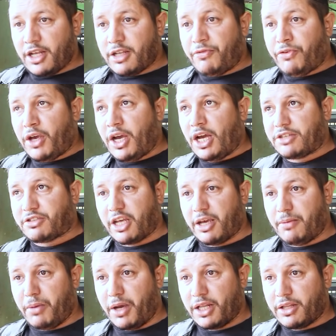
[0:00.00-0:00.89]
فيها
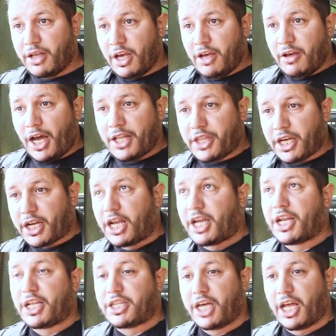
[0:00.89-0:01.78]
حسابات عندك
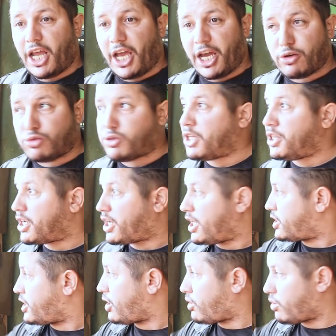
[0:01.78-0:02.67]
الكره تاع الحانوت عندك
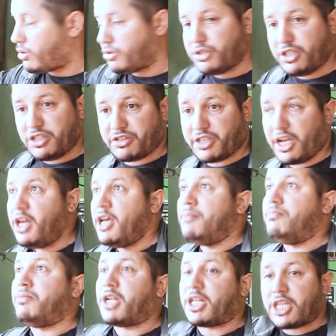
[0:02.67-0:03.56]
الكره تاع كرونديستا
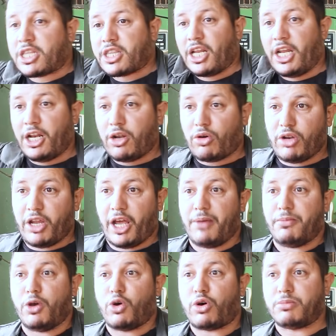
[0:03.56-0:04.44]
من تطلع لي
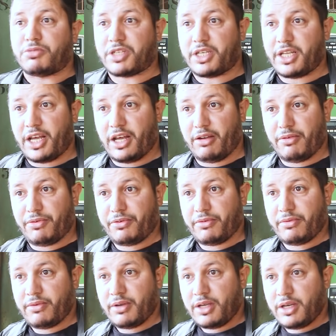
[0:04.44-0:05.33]
150000
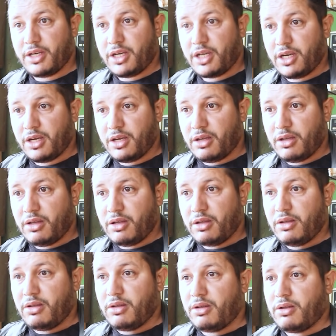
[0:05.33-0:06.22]
شوف هذا الحكايه
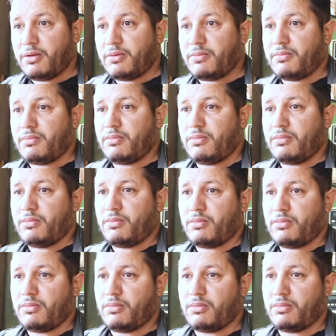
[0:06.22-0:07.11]

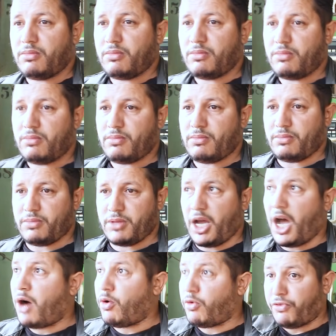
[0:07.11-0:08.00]
كنا نهضروا
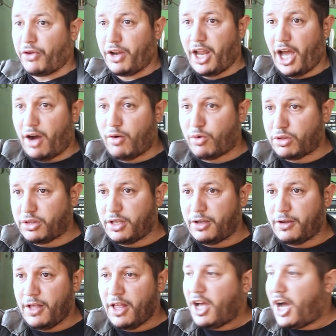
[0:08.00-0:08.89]
معاه لا الفلاحه
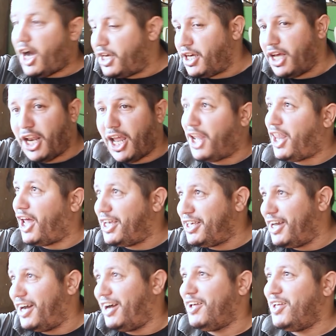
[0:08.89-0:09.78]
هيا لا
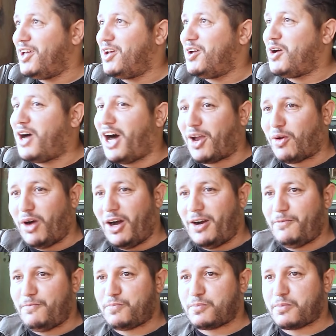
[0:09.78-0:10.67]
هيا
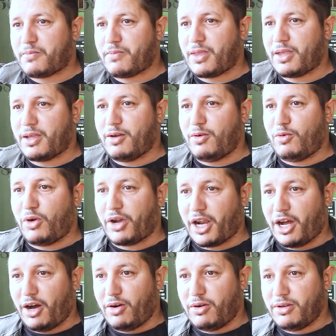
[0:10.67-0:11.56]
اروح
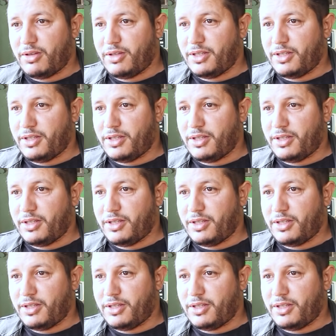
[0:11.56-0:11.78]
وراهم